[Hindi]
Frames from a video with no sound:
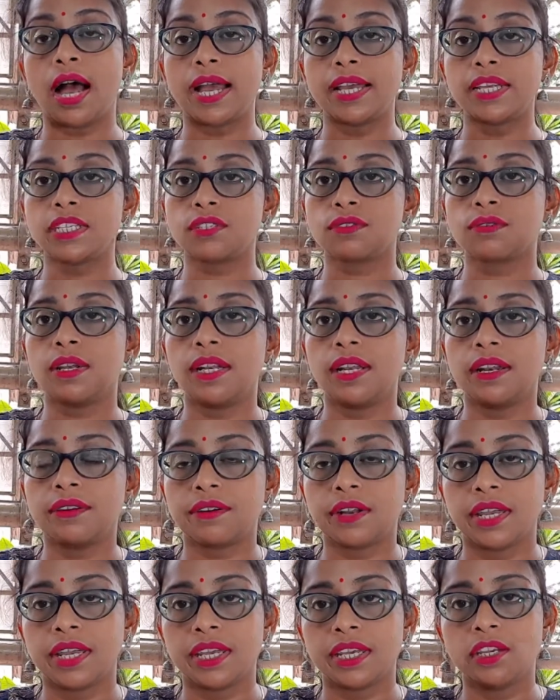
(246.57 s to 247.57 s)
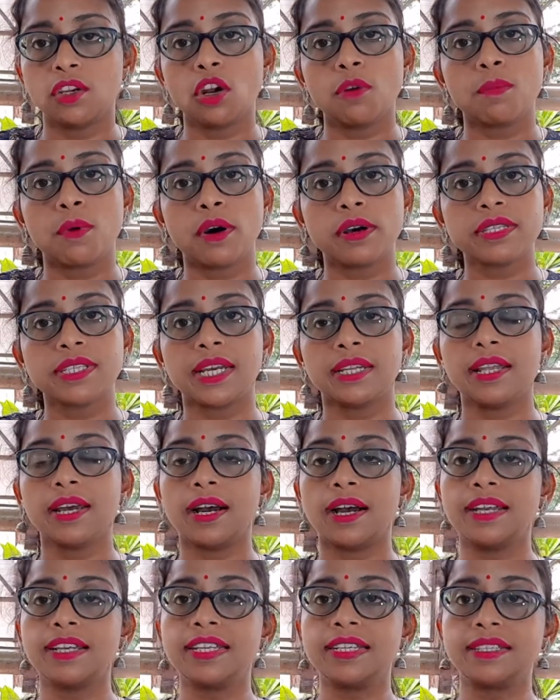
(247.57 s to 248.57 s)
आई स्वेलन रहेगी और बहुत ज़्यादा
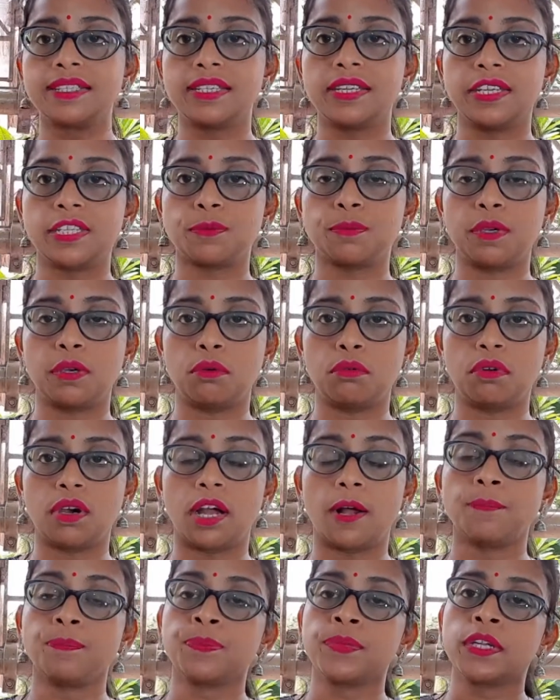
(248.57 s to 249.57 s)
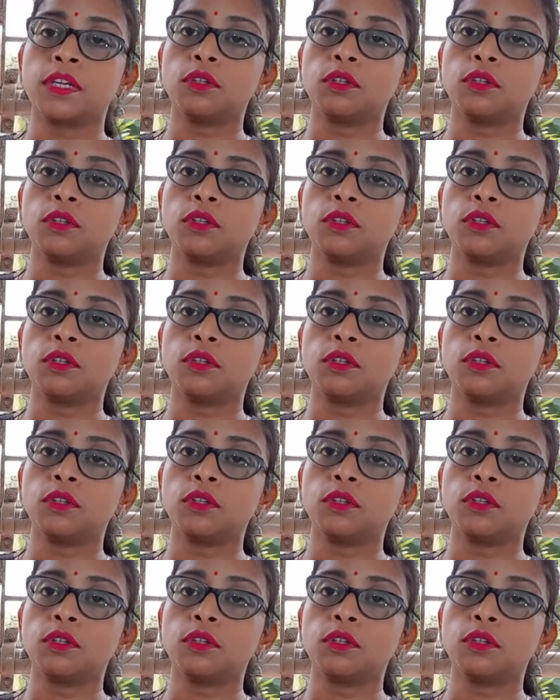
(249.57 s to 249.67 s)
अनइजीनेस भी होगा